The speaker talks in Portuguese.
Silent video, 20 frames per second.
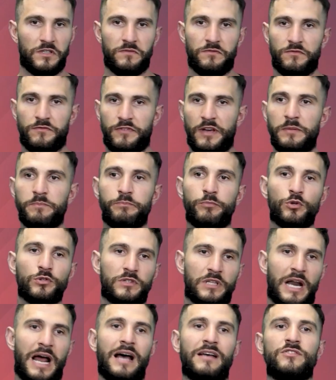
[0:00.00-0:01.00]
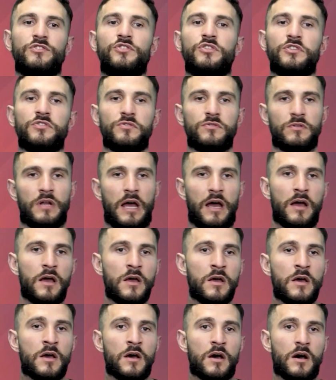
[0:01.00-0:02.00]
as temáticas de treinamento
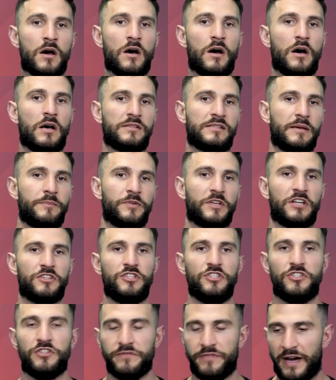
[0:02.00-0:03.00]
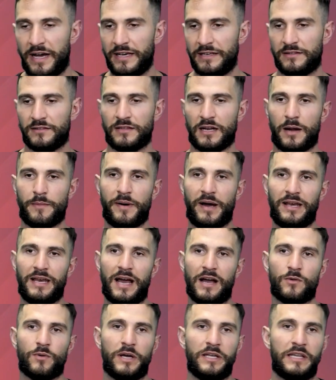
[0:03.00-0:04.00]
físico e desportivo da criança
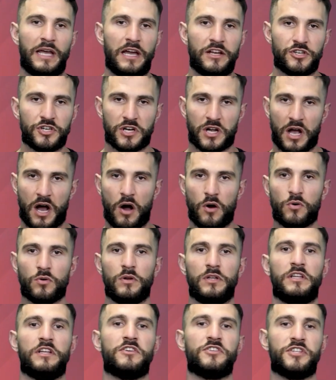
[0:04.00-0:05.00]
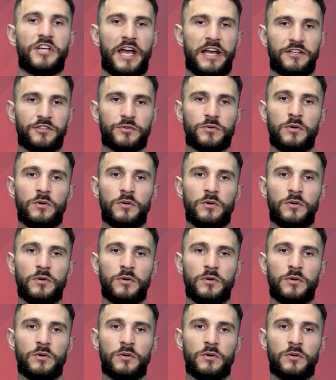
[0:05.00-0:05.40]
ao alto rendimento,